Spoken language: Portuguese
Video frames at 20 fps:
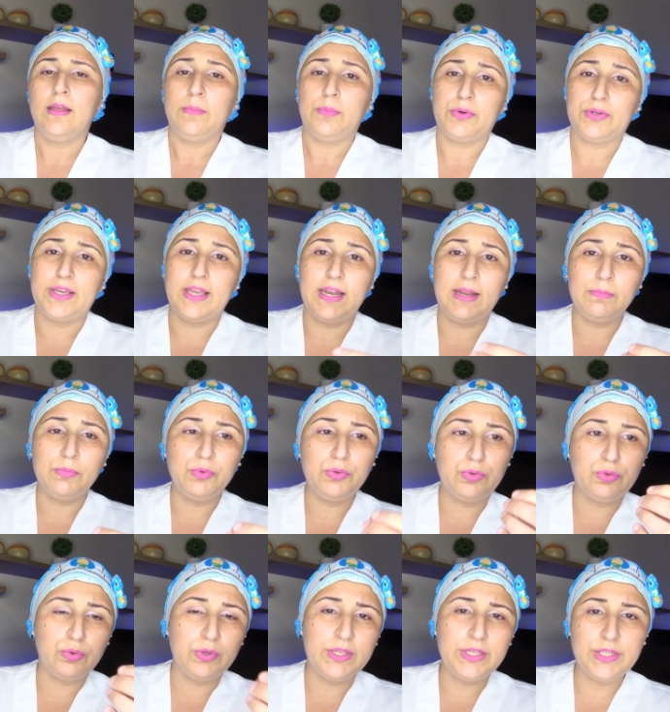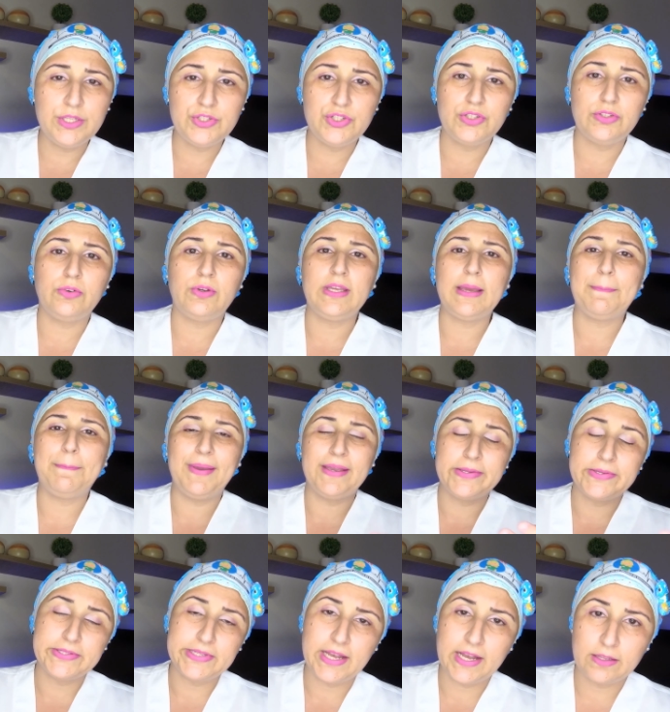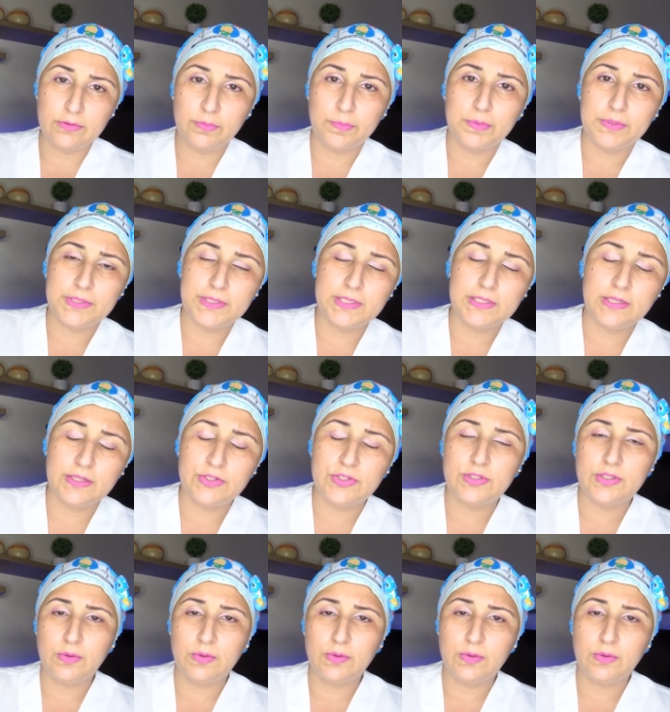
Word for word: Porque ele é muito rígido e é pesado pro paciente.